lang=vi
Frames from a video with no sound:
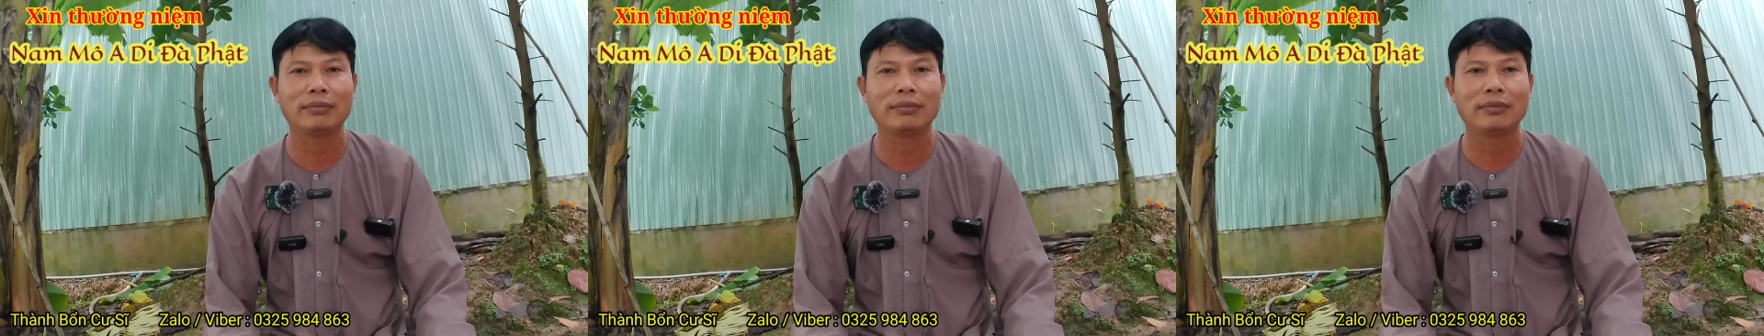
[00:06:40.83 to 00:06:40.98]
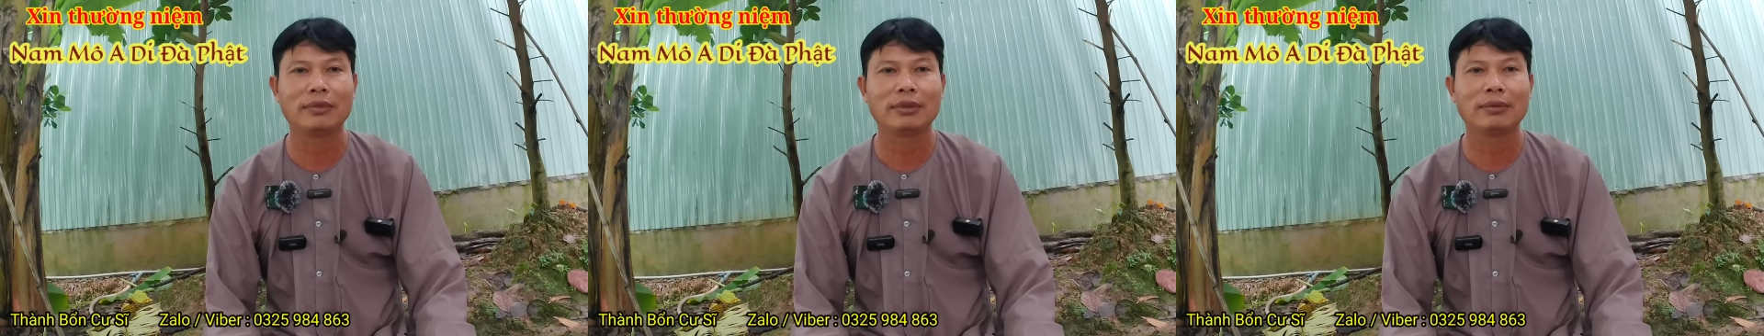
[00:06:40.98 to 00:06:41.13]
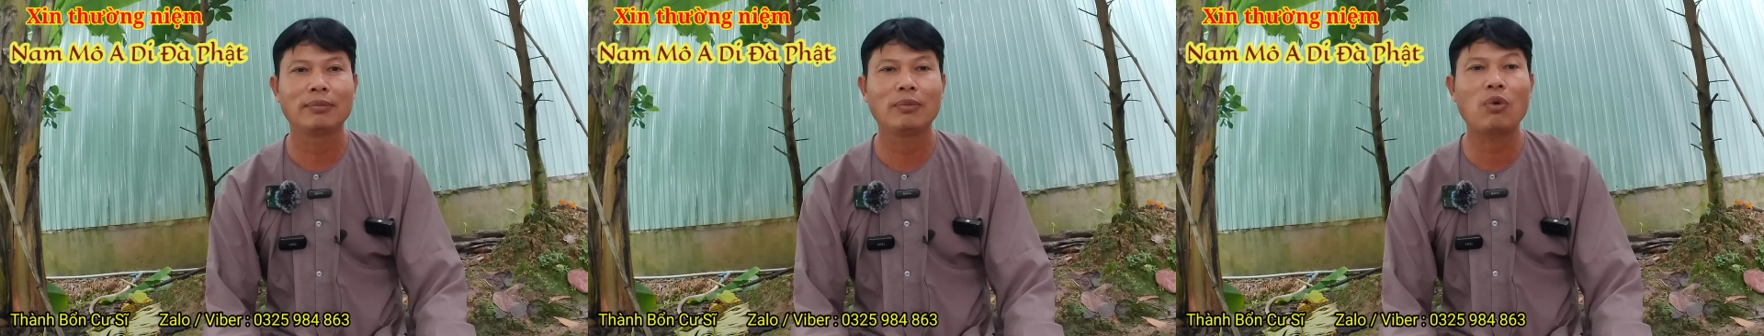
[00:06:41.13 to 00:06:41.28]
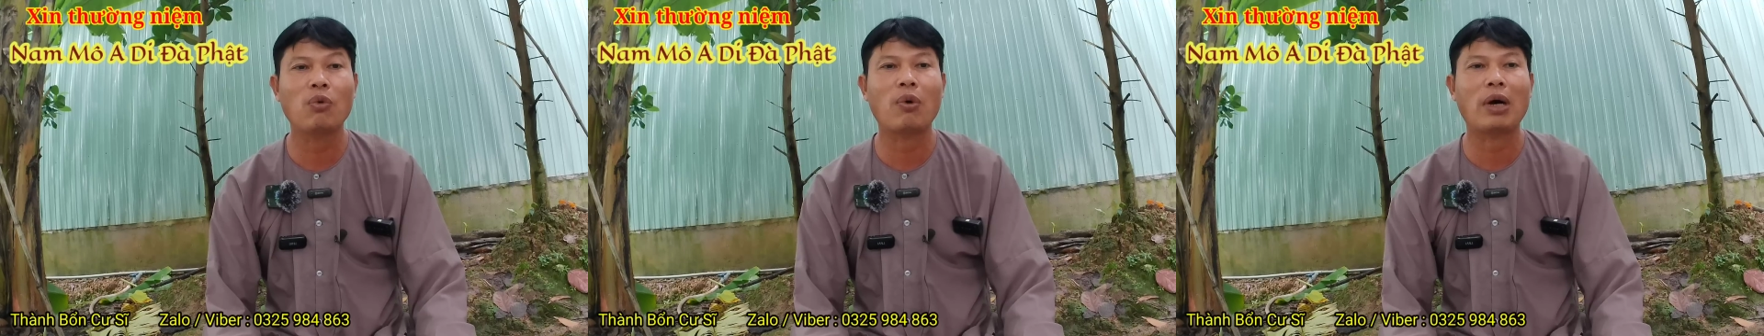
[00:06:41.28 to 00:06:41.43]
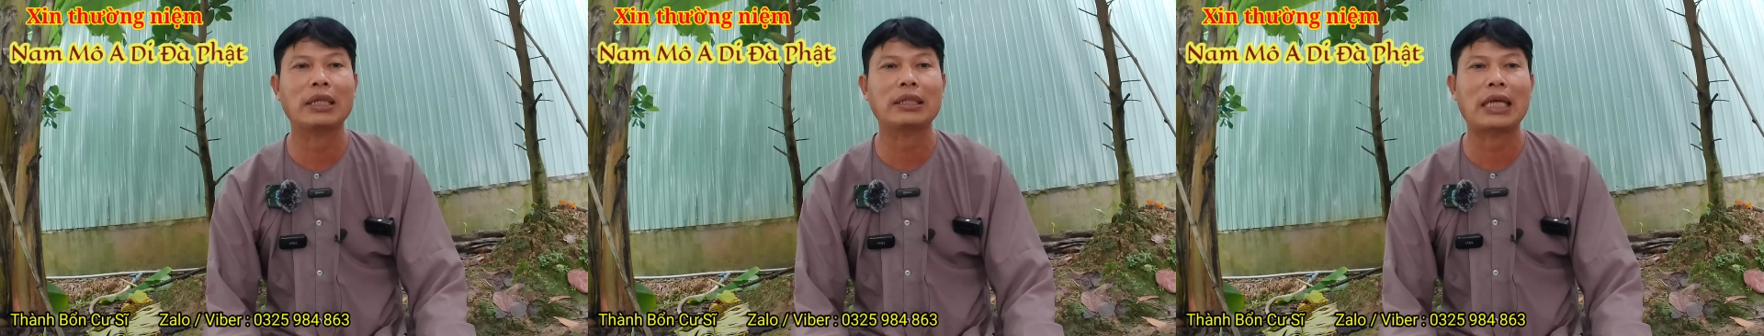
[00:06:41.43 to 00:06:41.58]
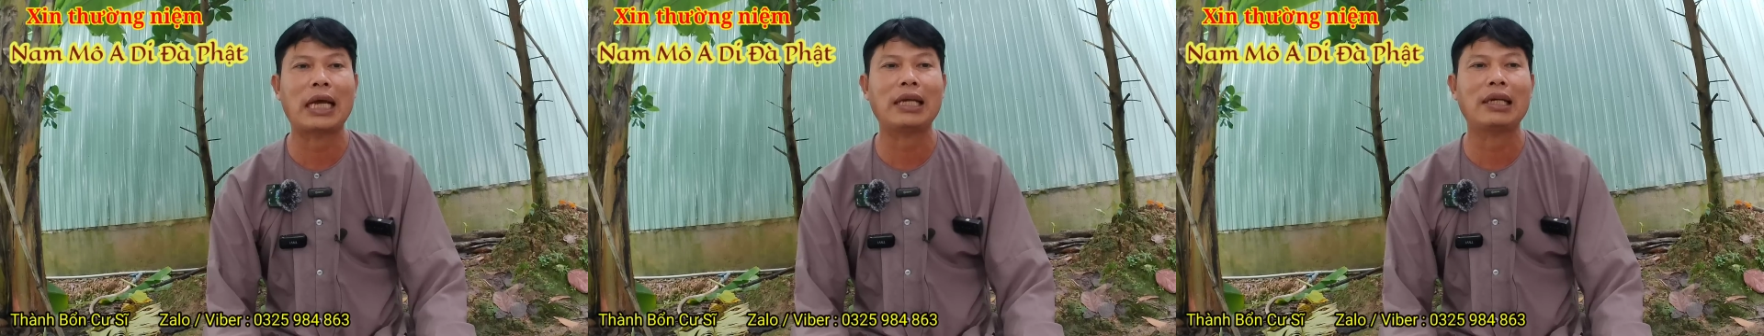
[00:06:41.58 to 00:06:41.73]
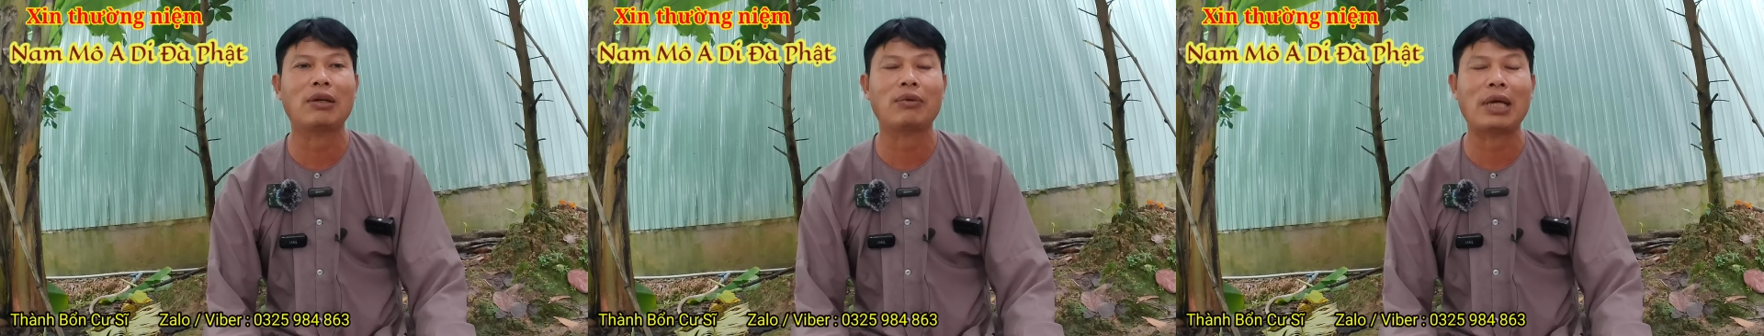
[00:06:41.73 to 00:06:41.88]
Muốn qua chảy đầu
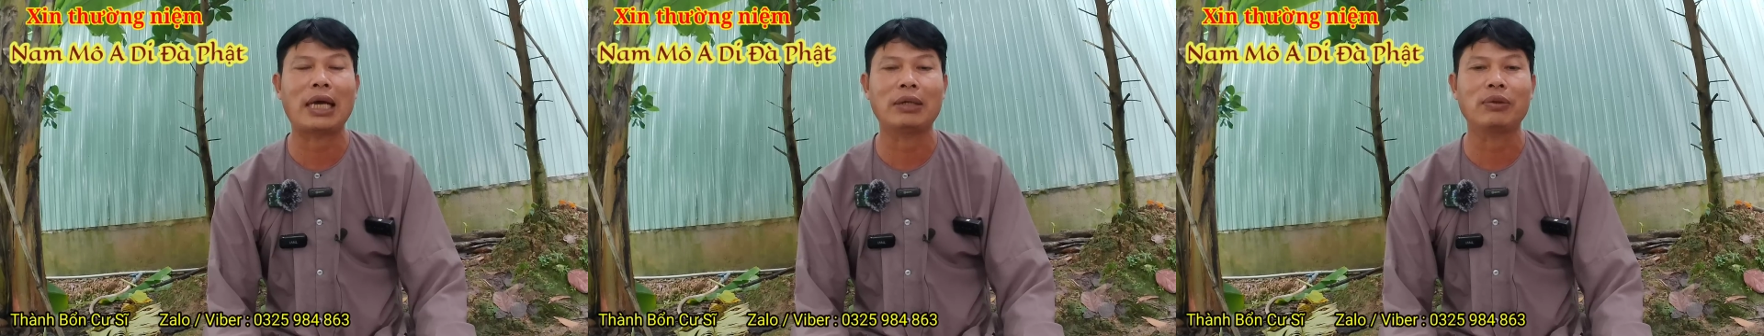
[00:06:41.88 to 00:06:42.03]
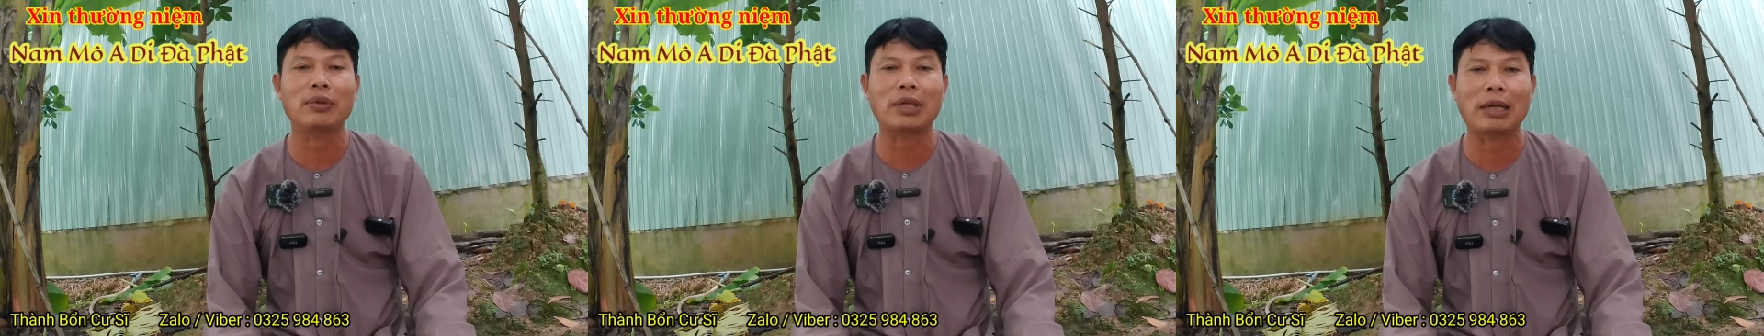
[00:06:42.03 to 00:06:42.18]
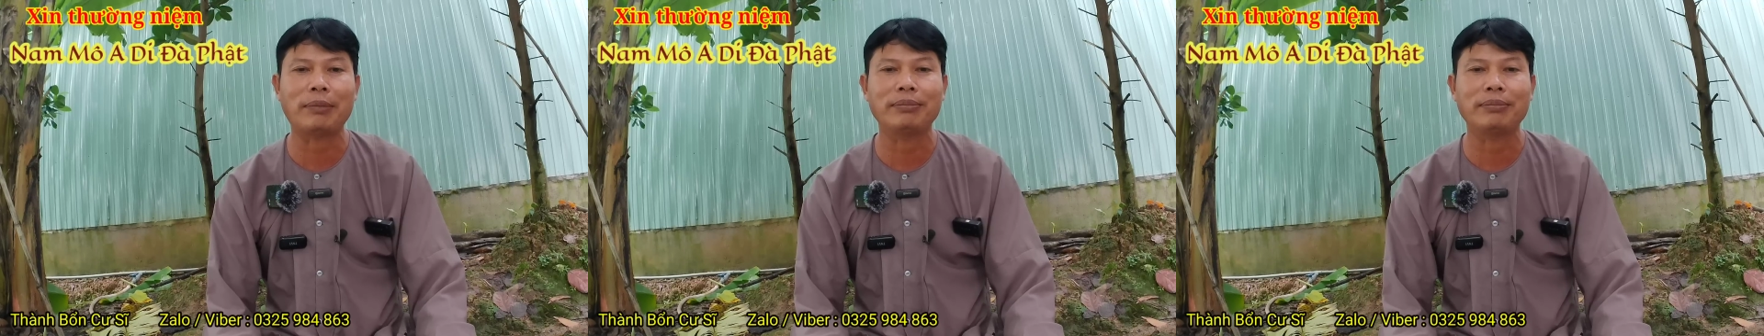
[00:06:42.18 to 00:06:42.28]
đài núi Cấm.